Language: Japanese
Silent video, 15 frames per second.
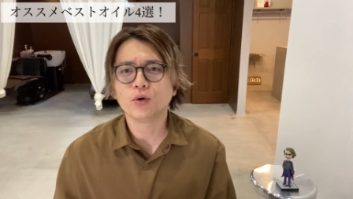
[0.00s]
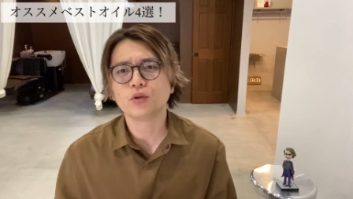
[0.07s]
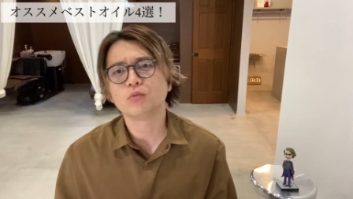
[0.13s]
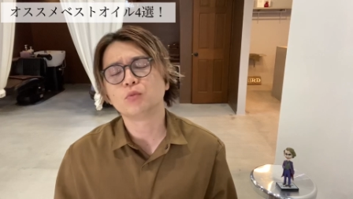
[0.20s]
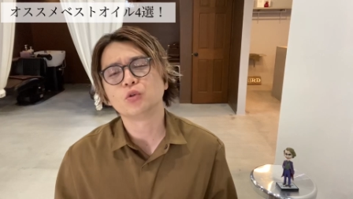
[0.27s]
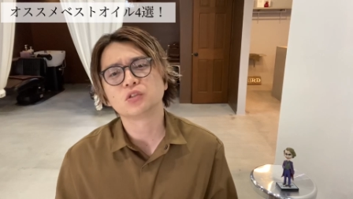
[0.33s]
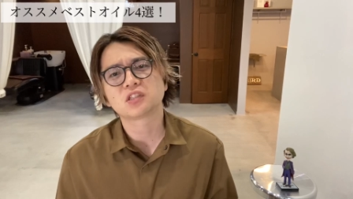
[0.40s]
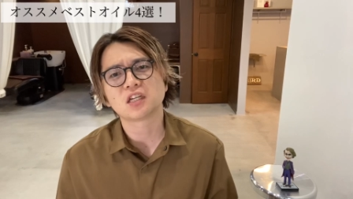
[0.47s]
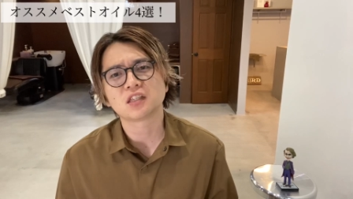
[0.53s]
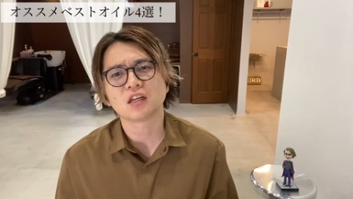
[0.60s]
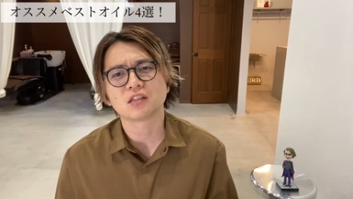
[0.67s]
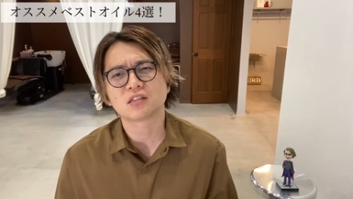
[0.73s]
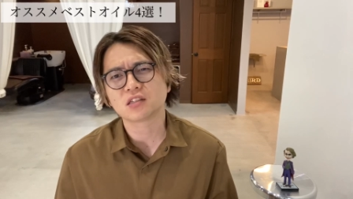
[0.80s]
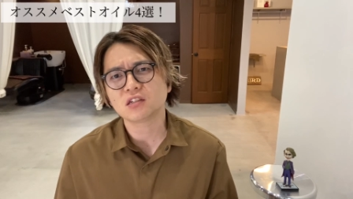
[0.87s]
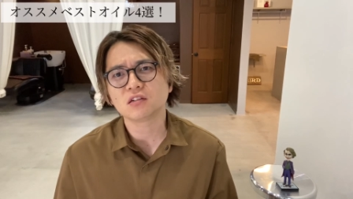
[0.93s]
イルもつけた
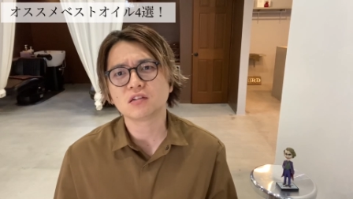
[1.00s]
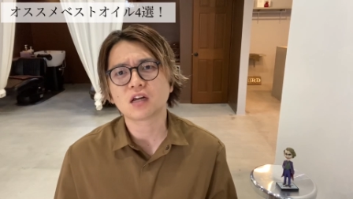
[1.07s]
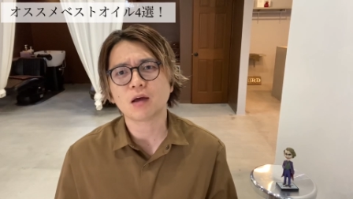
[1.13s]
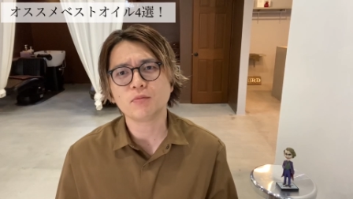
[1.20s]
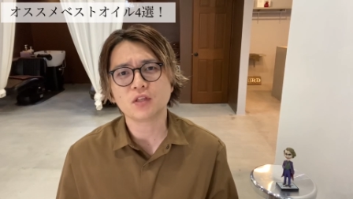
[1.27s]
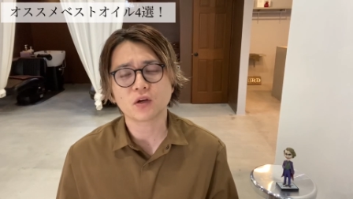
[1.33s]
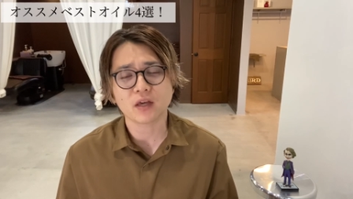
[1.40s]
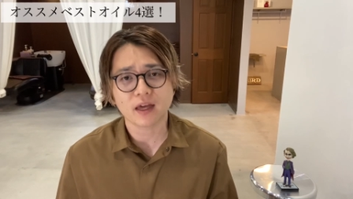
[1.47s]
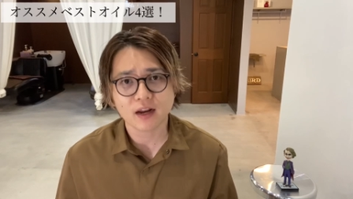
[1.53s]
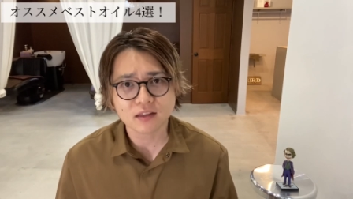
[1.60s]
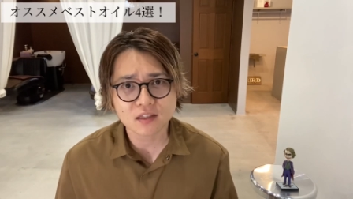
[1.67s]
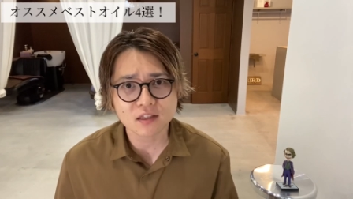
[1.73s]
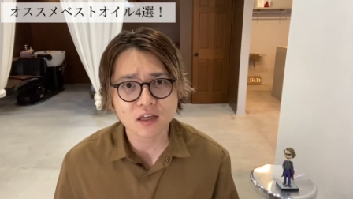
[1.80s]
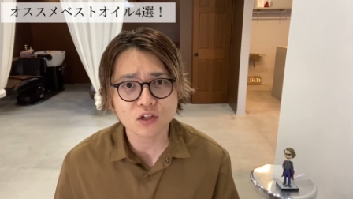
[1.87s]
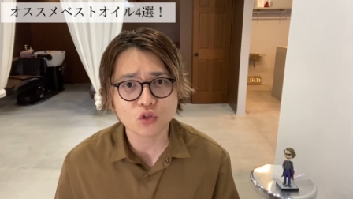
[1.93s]
らすぐ髪の毛洗っ
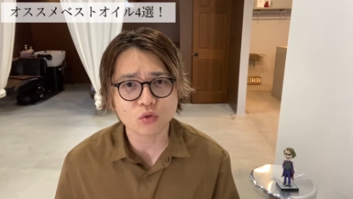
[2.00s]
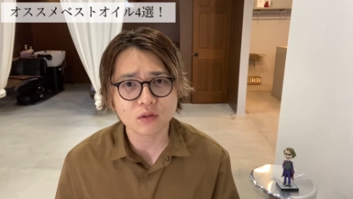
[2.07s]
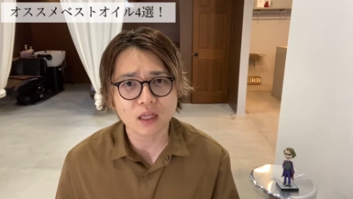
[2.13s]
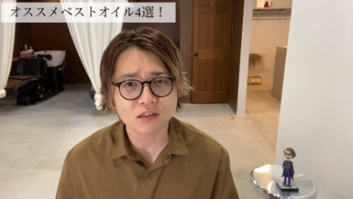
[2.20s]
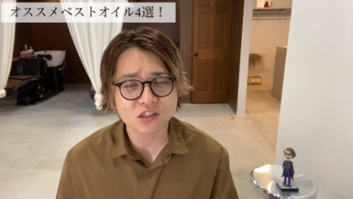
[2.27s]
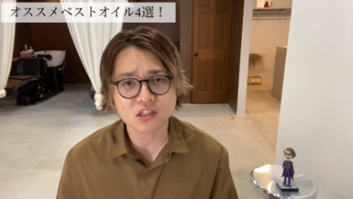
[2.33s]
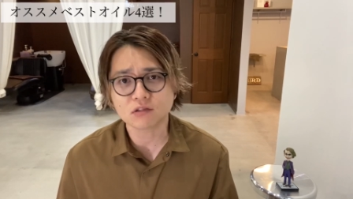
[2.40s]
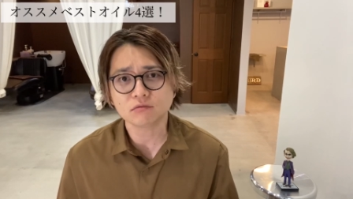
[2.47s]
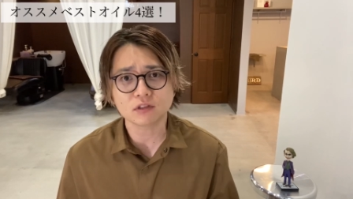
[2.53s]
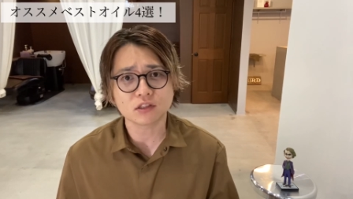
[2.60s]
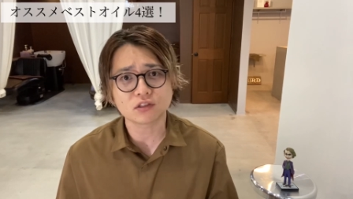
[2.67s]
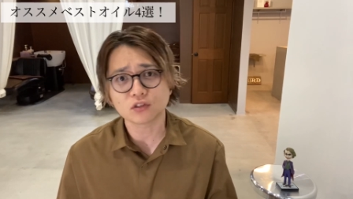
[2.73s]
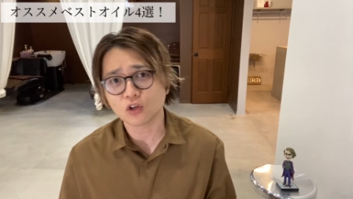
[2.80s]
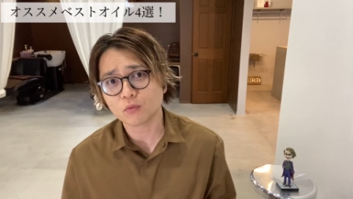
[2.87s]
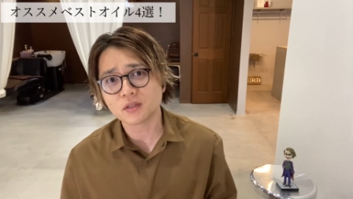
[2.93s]
てない人になっちゃうんで
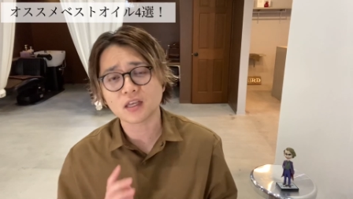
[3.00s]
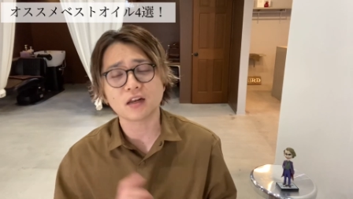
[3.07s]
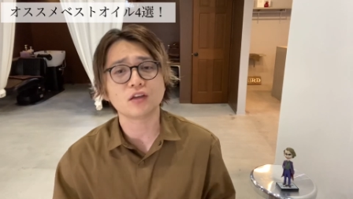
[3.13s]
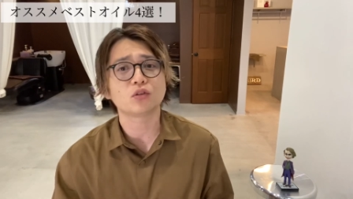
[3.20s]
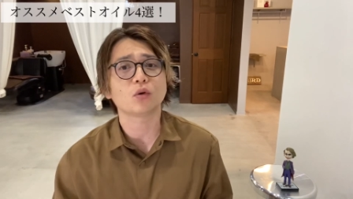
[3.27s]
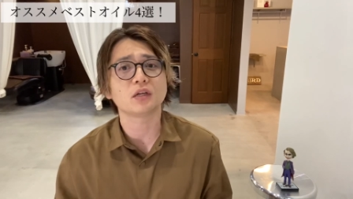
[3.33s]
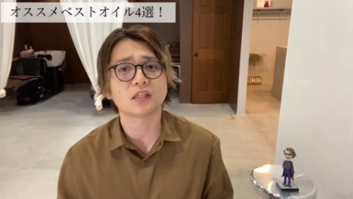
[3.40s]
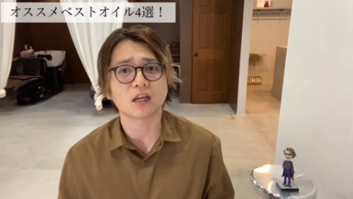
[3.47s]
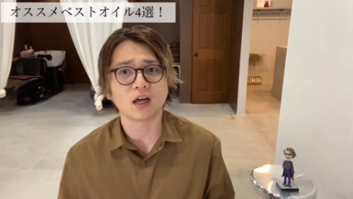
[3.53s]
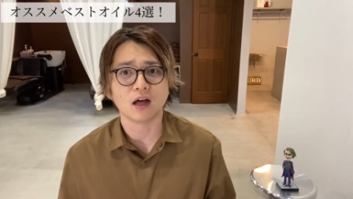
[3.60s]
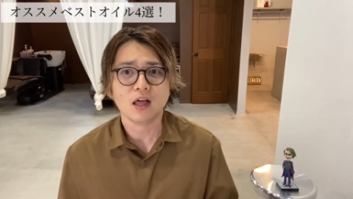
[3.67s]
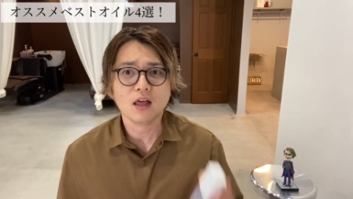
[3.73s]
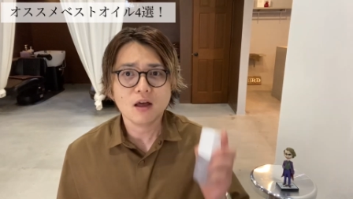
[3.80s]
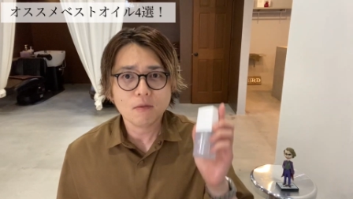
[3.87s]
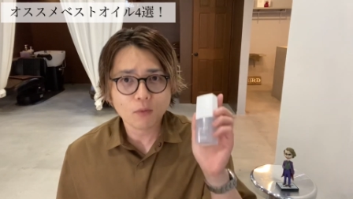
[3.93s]
すよみたいな人がいた
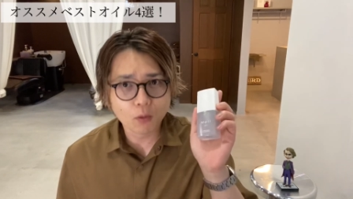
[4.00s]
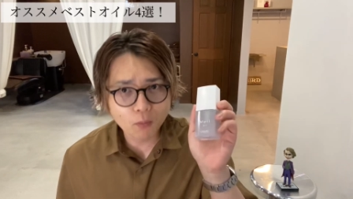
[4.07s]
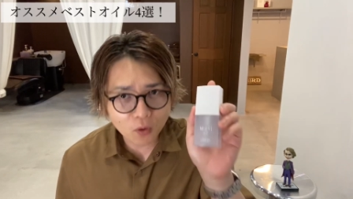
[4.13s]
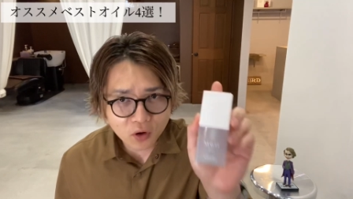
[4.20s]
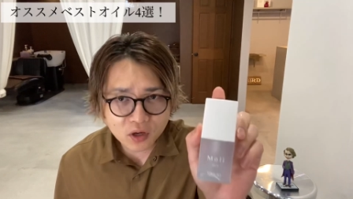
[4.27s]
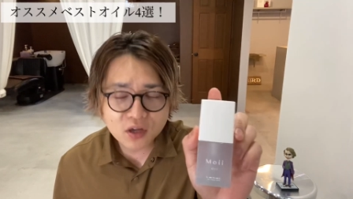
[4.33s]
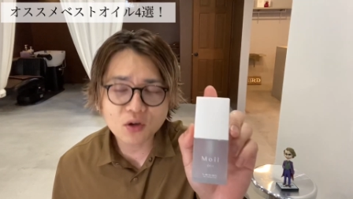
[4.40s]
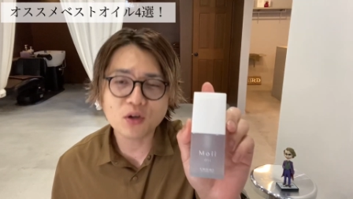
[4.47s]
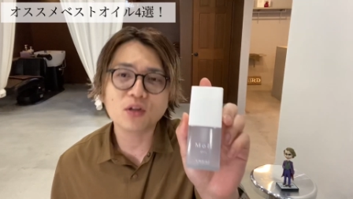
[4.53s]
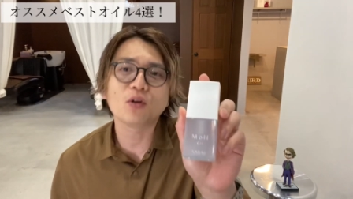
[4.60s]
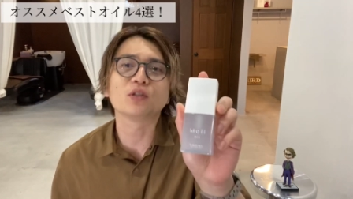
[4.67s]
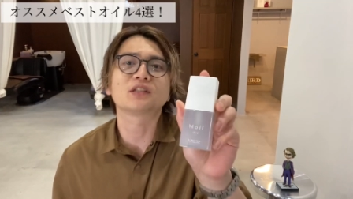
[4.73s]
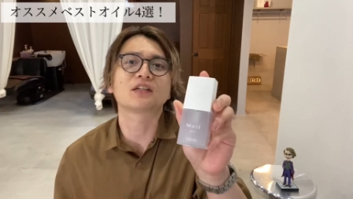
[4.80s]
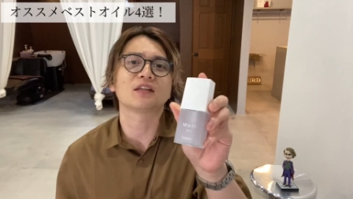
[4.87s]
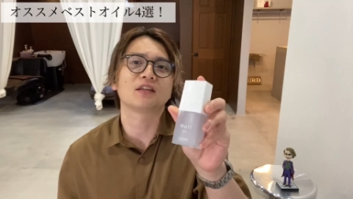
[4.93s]
ら、もう
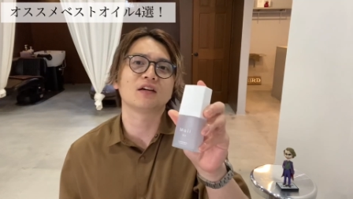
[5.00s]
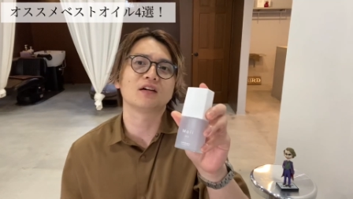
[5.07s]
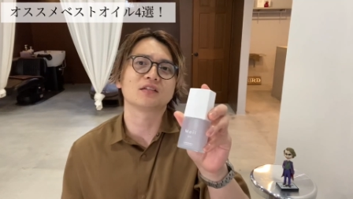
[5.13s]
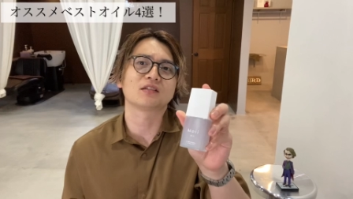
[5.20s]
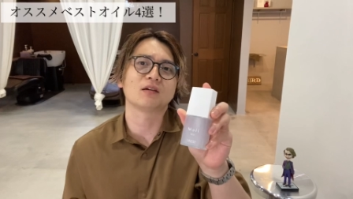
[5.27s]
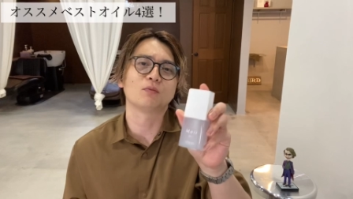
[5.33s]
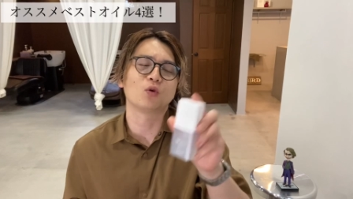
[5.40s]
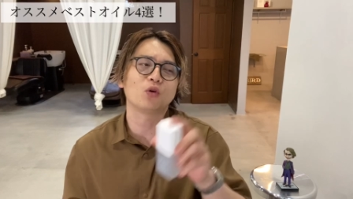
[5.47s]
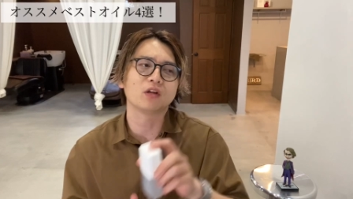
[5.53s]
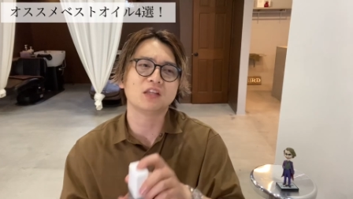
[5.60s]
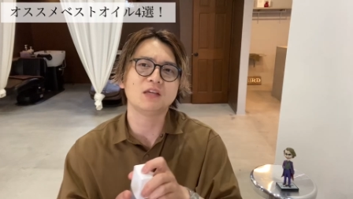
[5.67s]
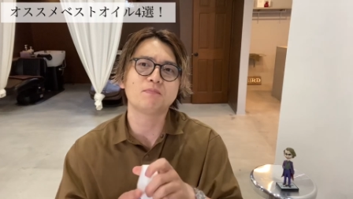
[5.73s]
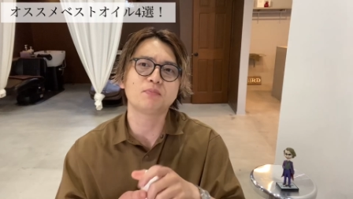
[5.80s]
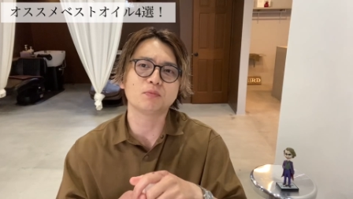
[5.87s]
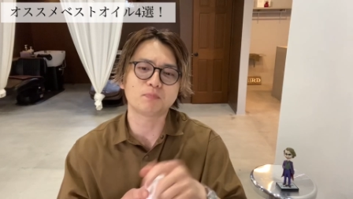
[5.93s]
モイオイルを使ってください。もうこれ
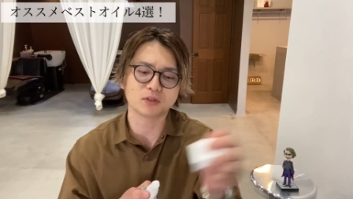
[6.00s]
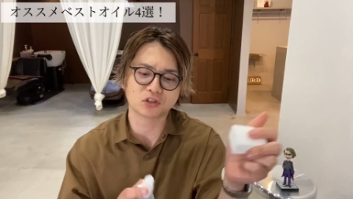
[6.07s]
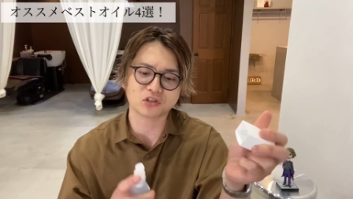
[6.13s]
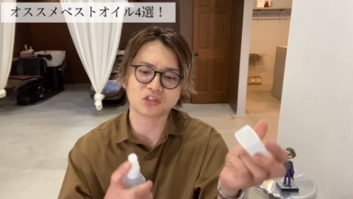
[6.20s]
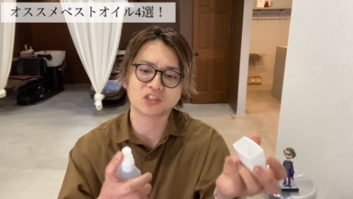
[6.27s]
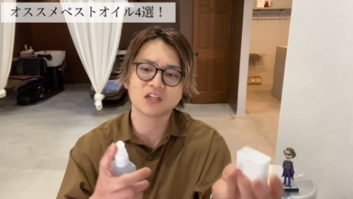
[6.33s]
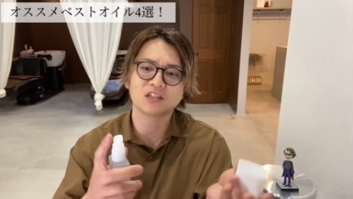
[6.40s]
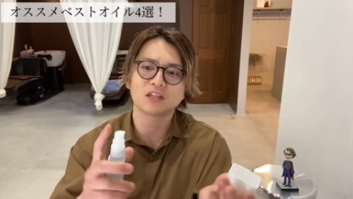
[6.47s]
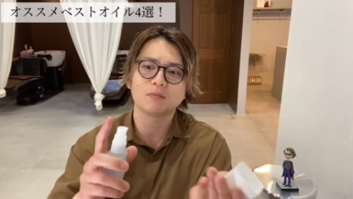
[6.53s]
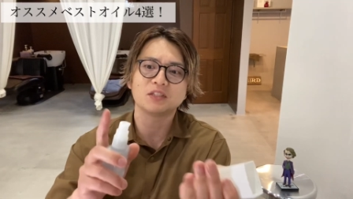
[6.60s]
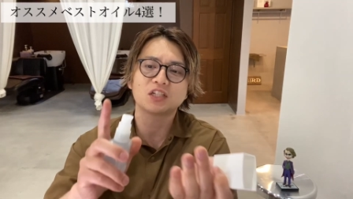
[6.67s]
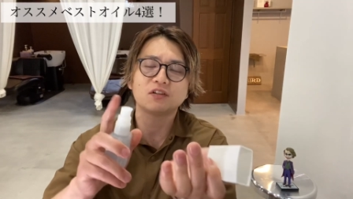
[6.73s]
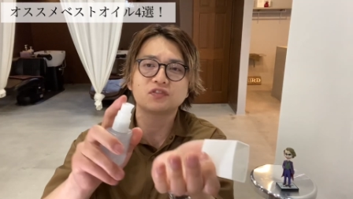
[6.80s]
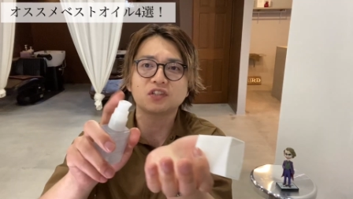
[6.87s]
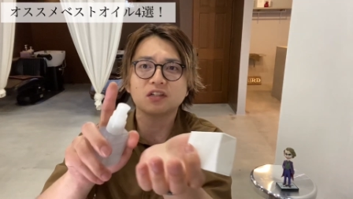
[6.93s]
ニッププッシュ式なんでめ
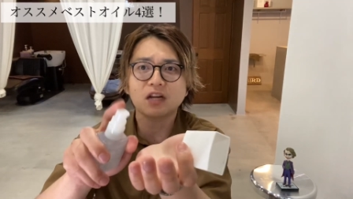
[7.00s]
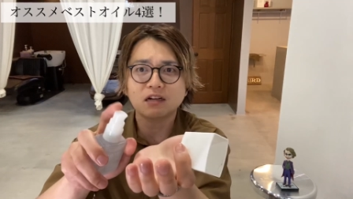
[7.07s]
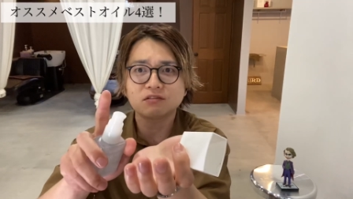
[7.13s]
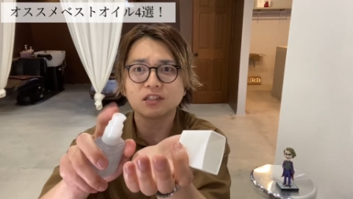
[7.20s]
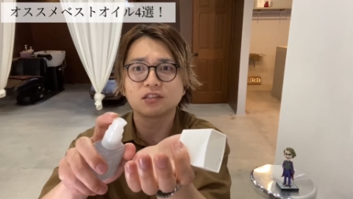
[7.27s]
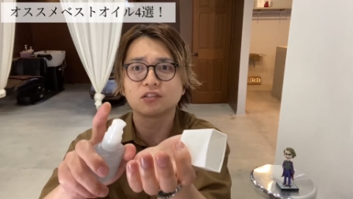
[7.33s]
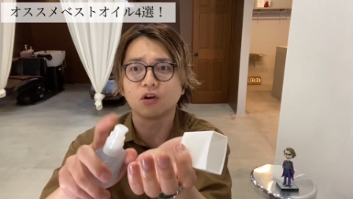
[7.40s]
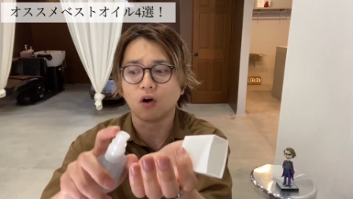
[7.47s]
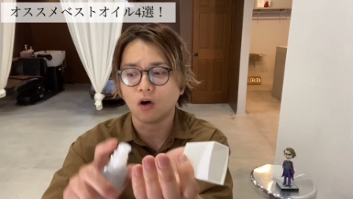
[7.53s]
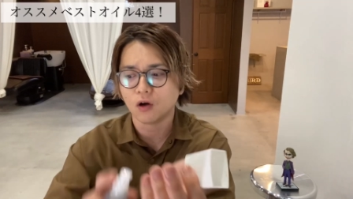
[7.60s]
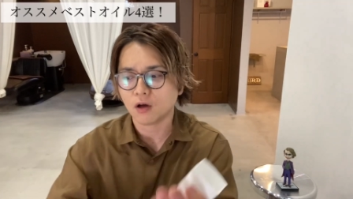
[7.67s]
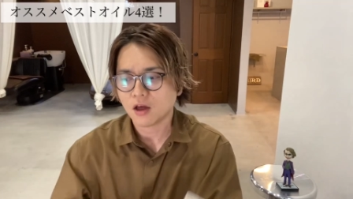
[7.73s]
ちゃくちゃ楽ですよ。